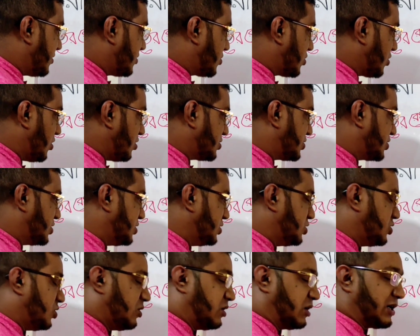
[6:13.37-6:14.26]
ক্রস
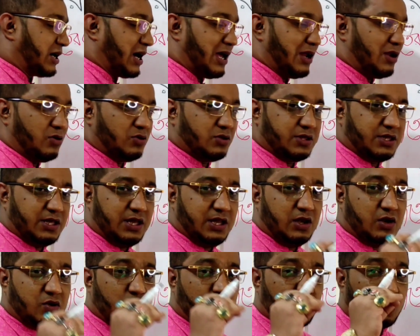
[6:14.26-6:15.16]
চিহ্ন কালো
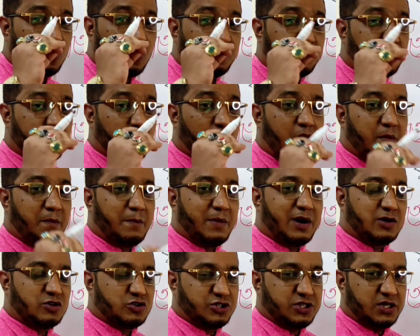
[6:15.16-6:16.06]
তিল খুব কম
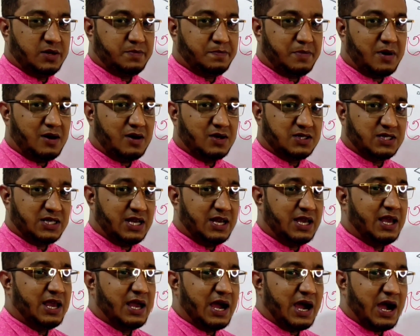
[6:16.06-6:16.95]
মানুষের পাওয়া
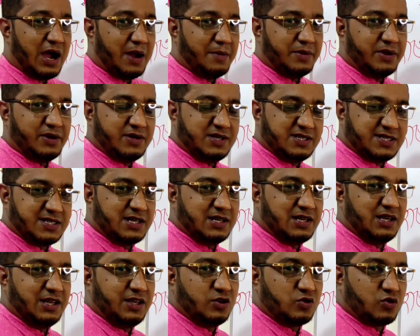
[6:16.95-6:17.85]
যায় আমি
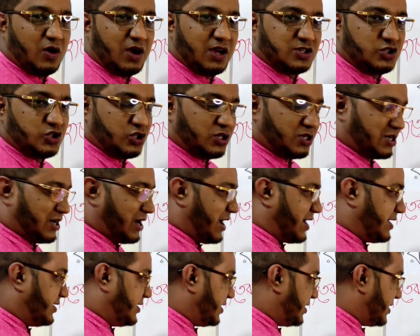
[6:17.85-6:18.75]
রিসেন্টলি কয়েকজন
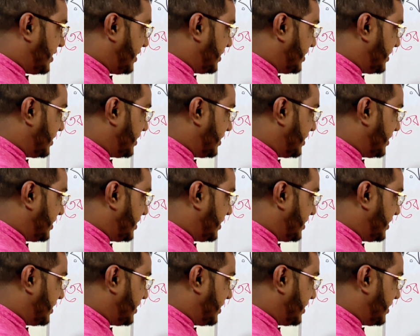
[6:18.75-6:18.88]
ক্লায়েন্টের